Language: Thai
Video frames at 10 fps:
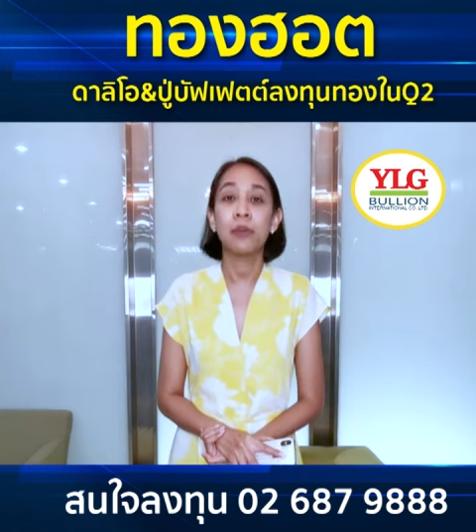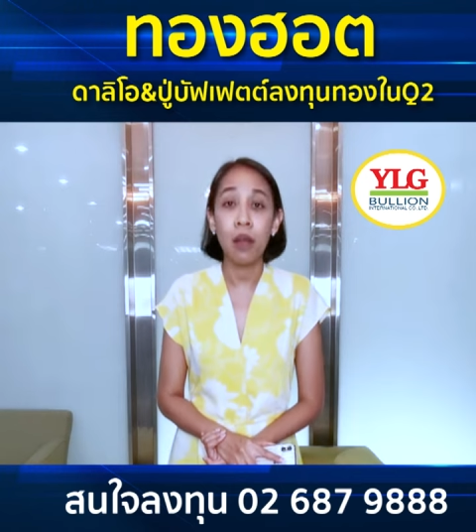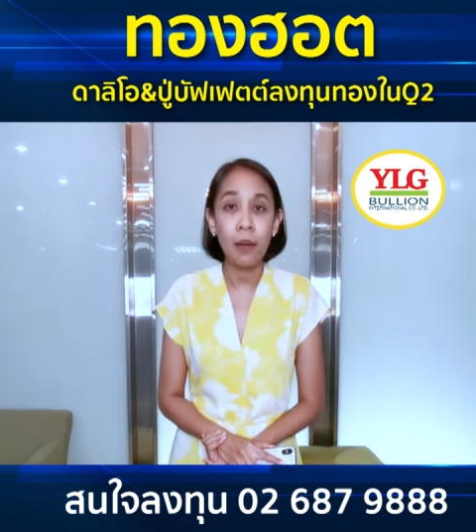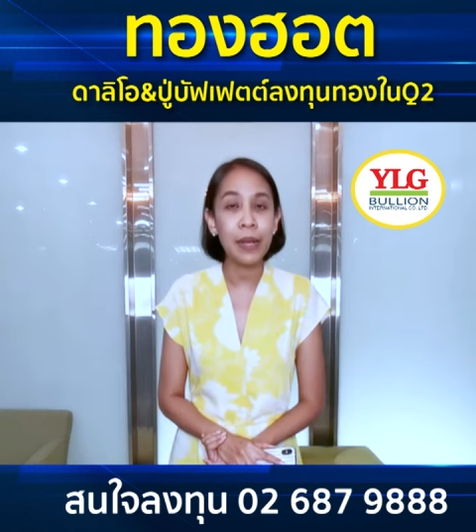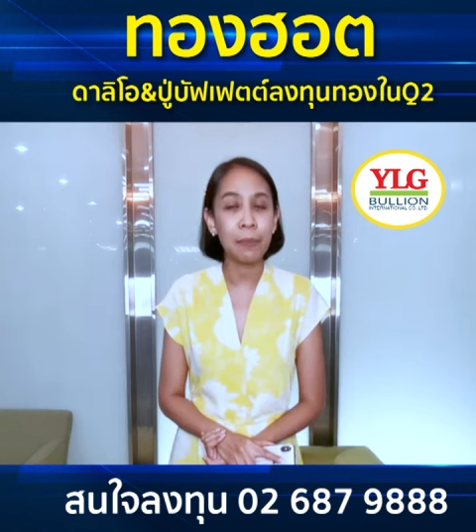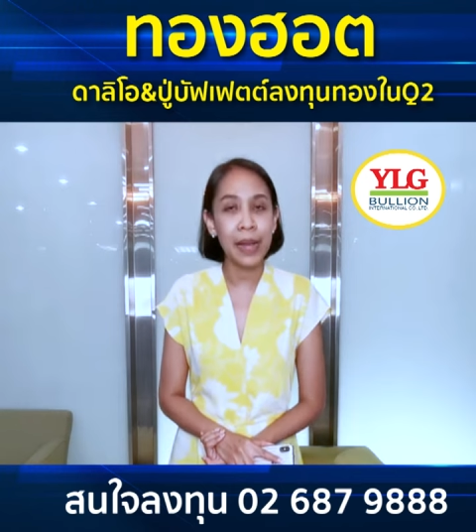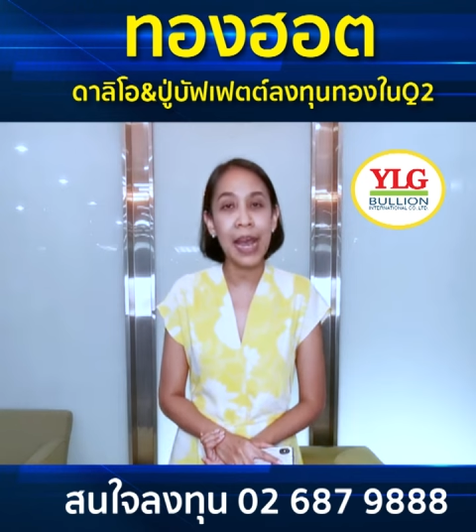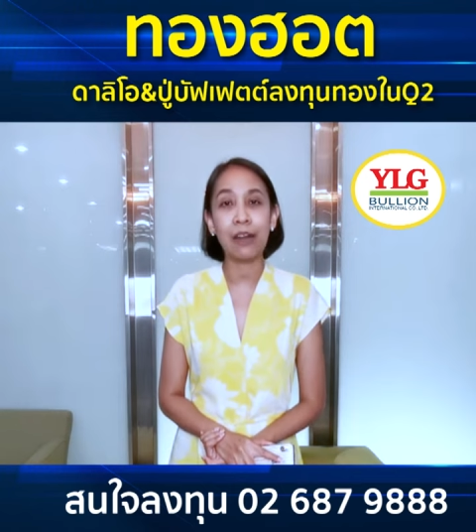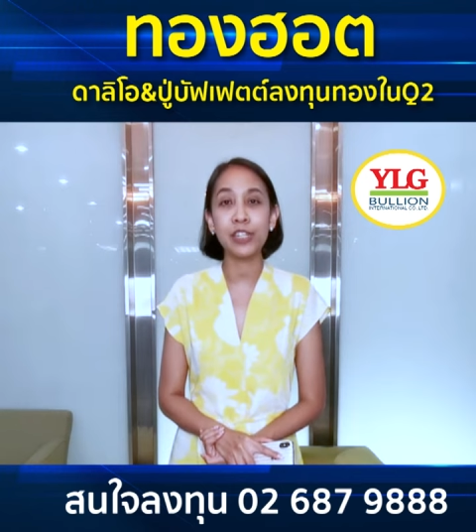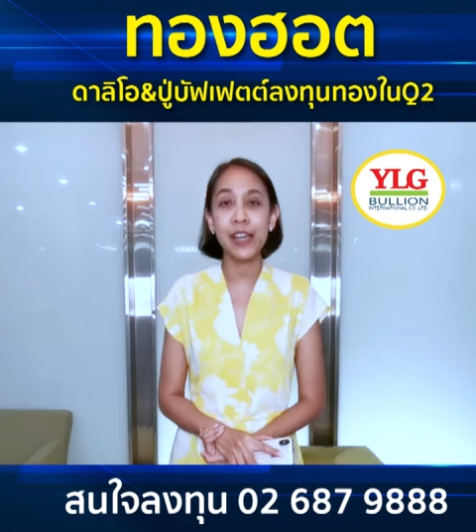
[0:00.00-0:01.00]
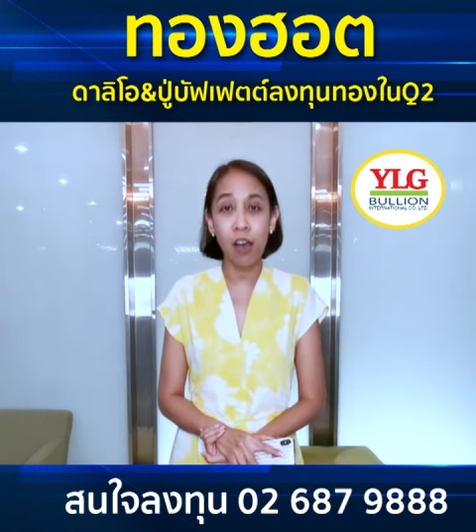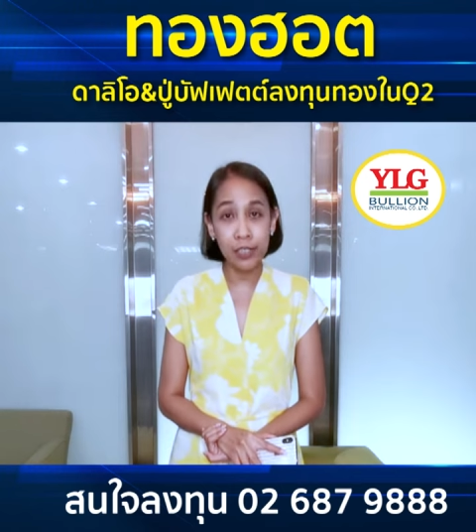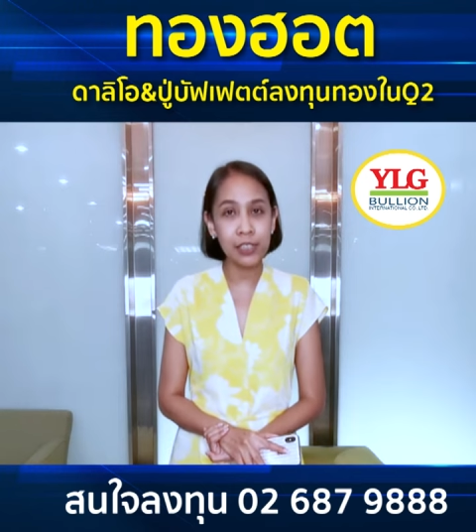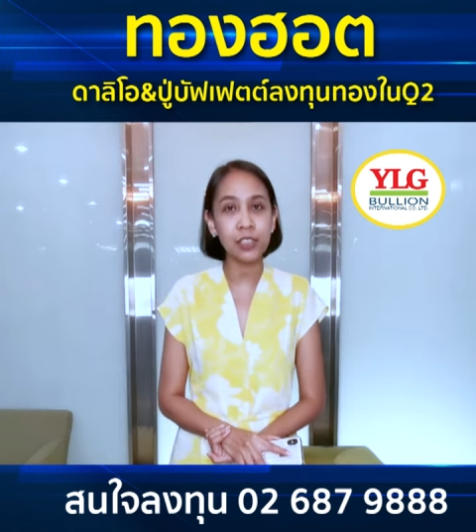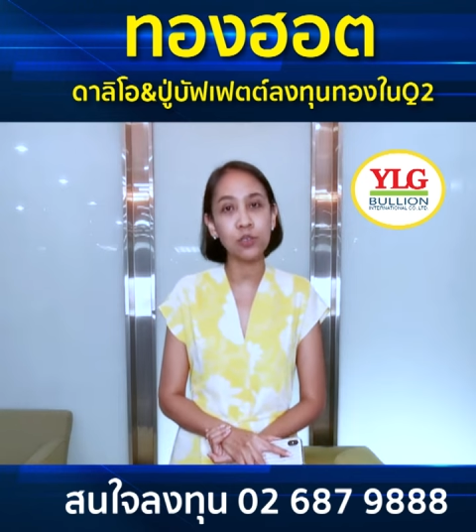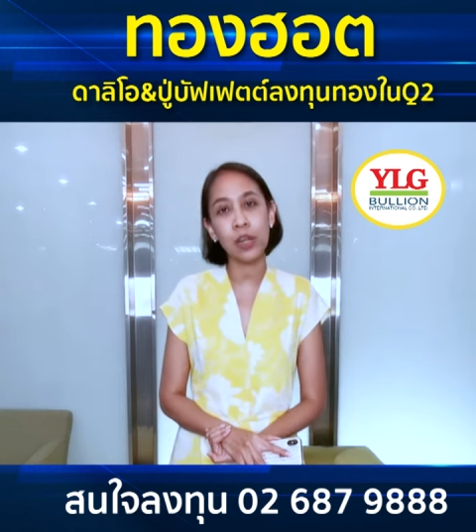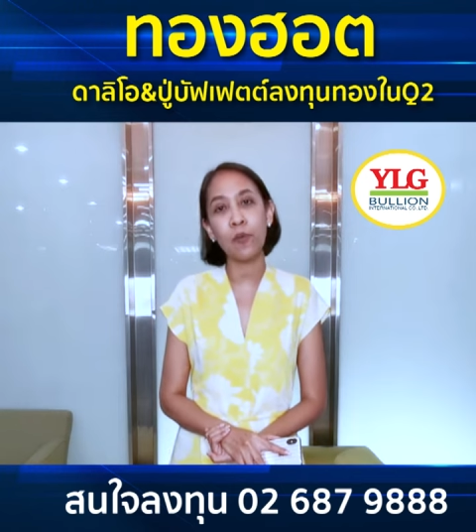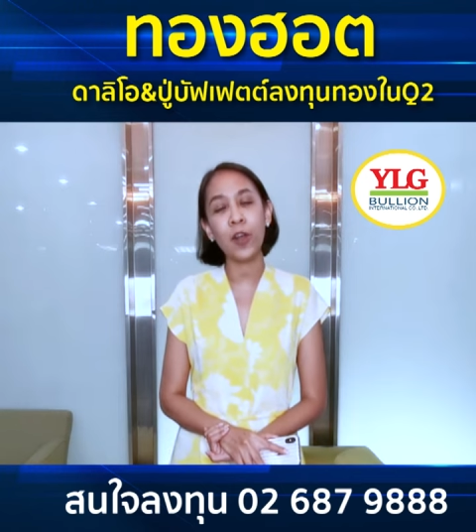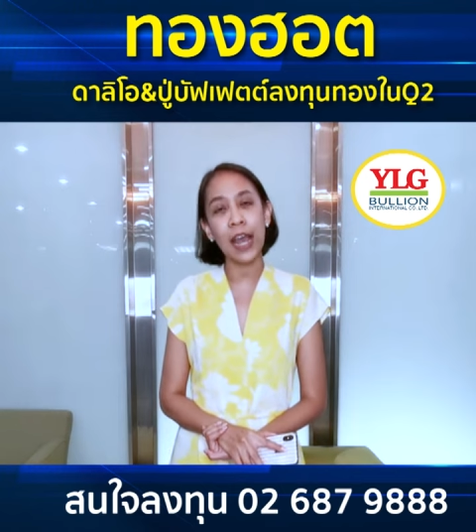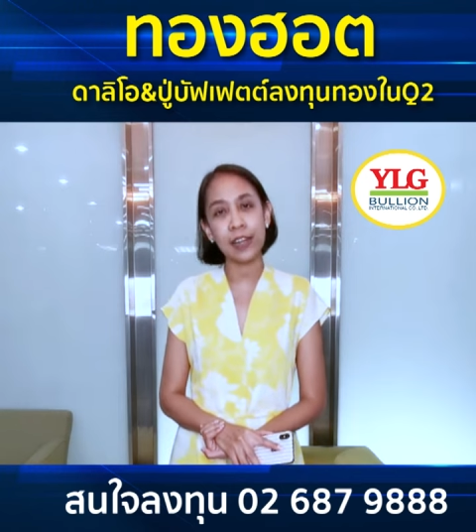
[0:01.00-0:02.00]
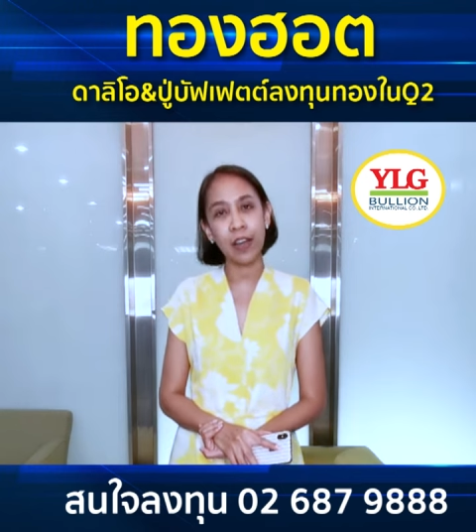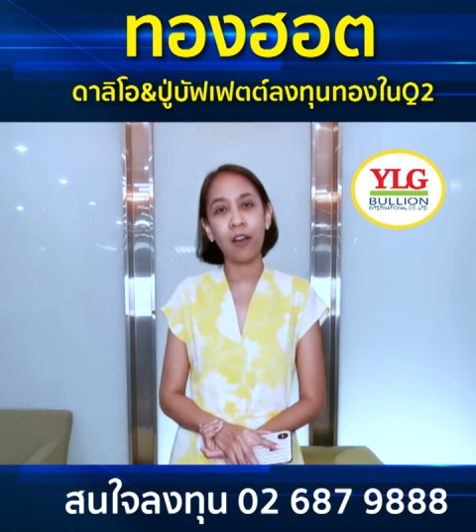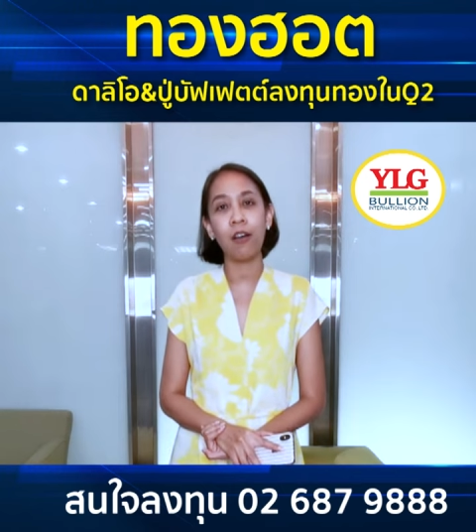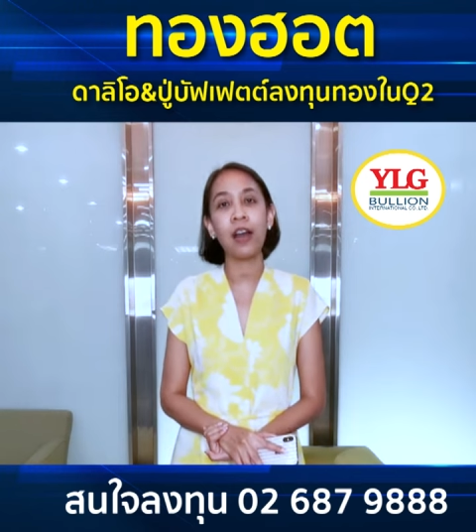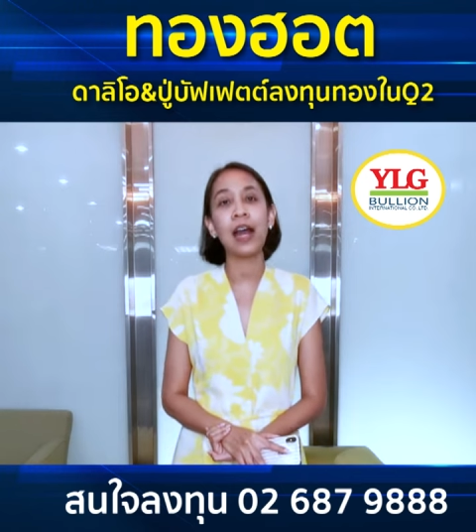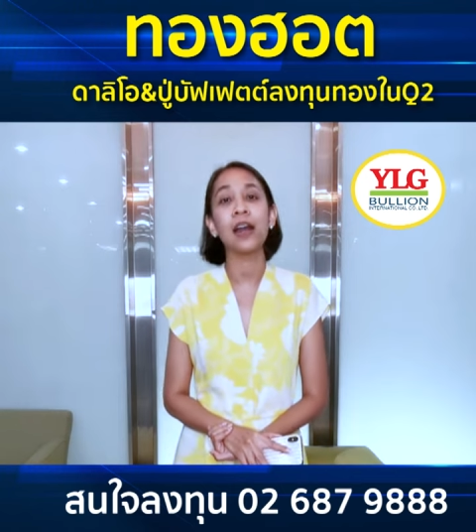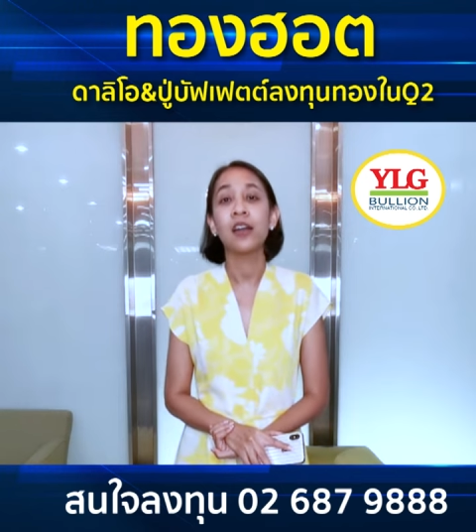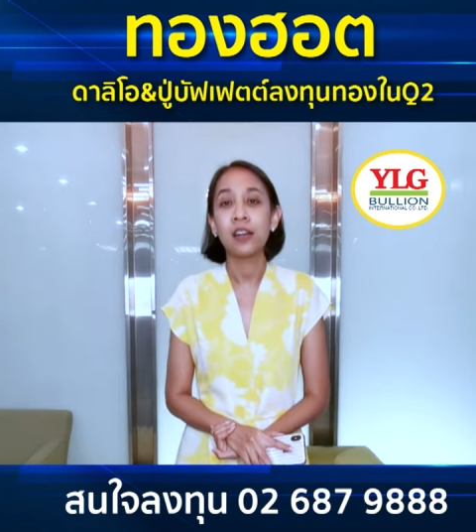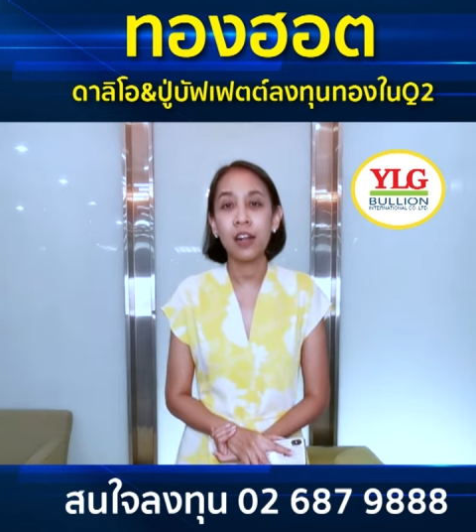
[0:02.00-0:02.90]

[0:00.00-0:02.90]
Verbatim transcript: พร้อมกับข่าวที่ฮอตที่สุดในวงการทองค่ะ